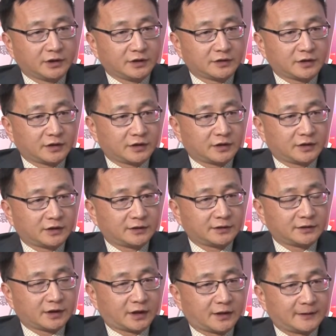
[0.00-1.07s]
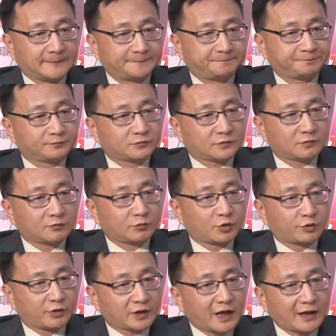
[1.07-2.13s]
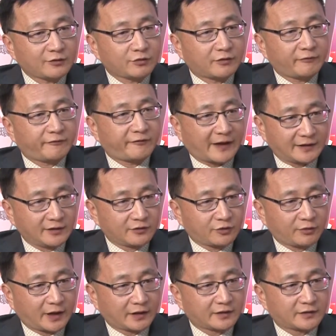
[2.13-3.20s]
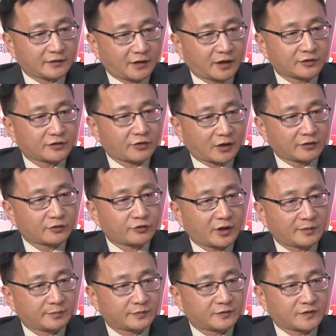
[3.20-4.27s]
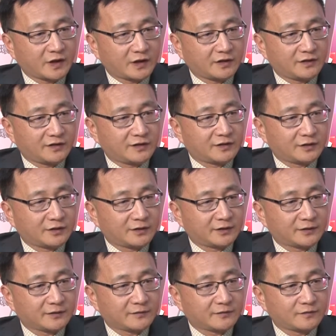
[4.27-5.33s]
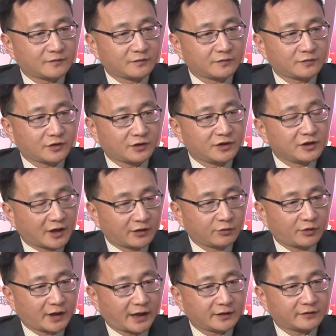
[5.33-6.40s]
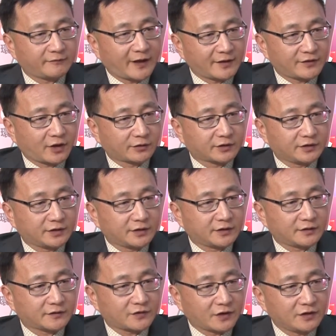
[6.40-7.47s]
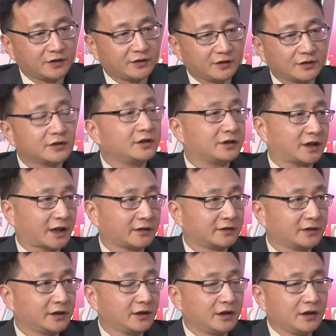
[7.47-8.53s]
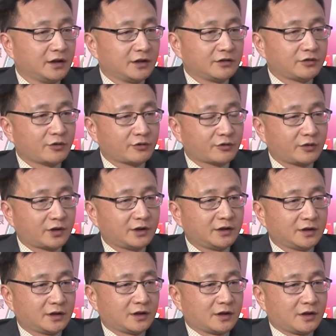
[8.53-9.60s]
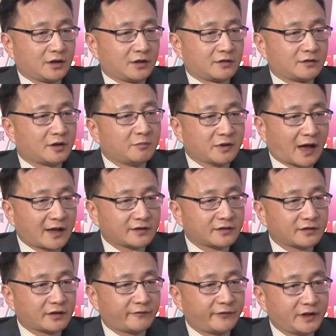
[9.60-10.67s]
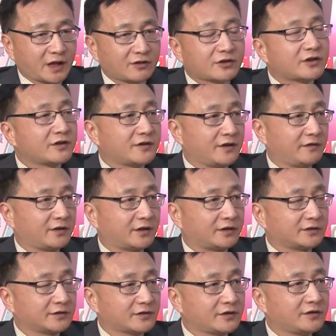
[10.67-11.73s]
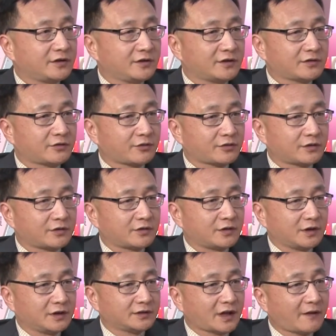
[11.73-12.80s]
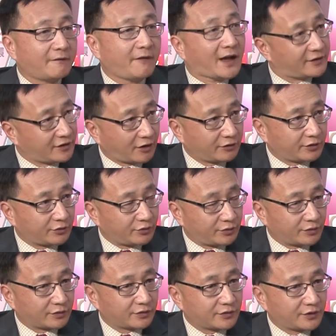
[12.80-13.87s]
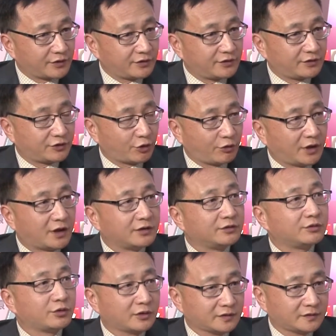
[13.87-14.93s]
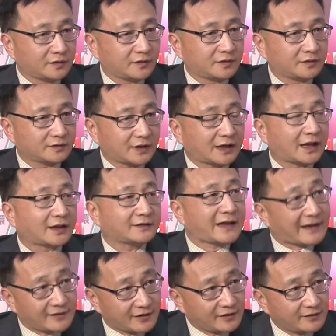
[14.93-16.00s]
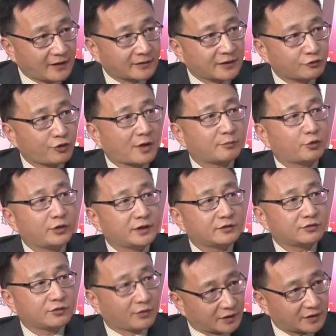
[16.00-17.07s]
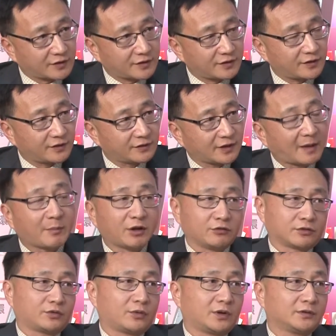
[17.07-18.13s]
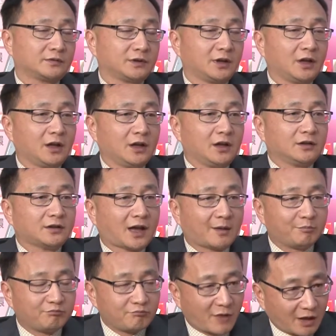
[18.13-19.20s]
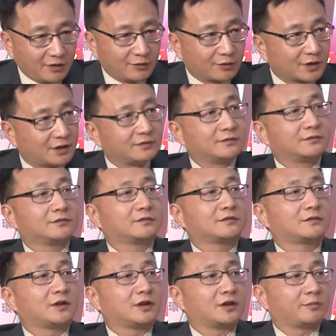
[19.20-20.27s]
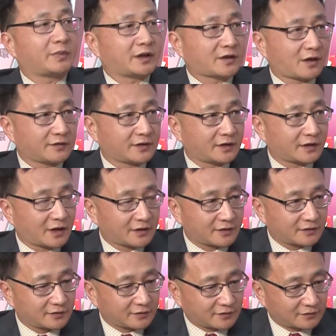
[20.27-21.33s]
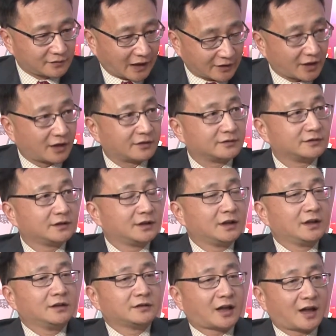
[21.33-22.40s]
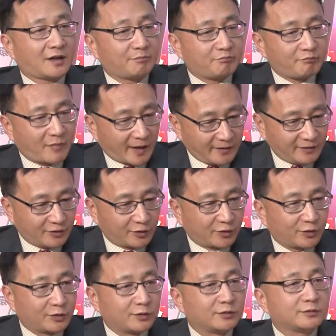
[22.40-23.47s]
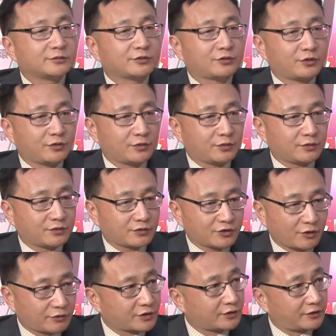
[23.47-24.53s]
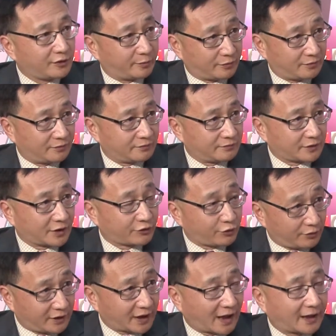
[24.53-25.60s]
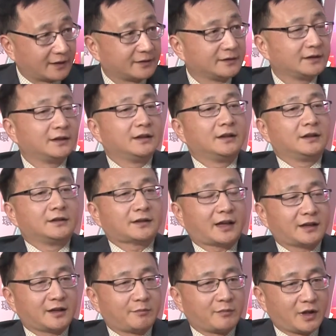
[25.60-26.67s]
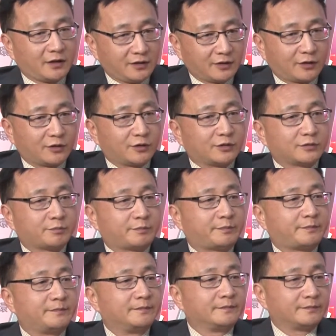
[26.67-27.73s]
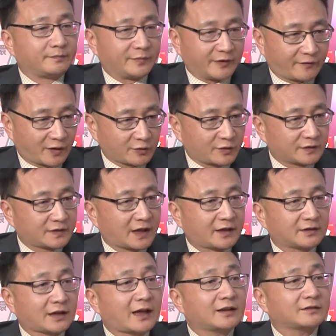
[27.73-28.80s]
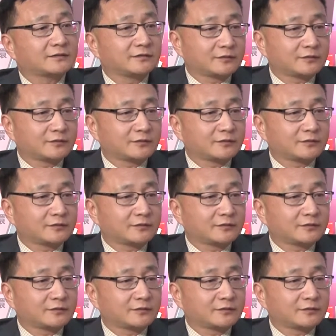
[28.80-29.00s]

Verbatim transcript: 这个嗯，我觉得他所反映出来的正好是张德创这一个这一年多来的外交的一个整体的一个特点。嗯。就是说，人们还是非常吃惊的，吃惊的就是在外交领域是有很多。大家担心 Donald Trump 会做的事情，他没有做。对，他没有跟这个北朝鲜开始打仗，他没有去收拾利呃叙利亚，他也没有，比方说在他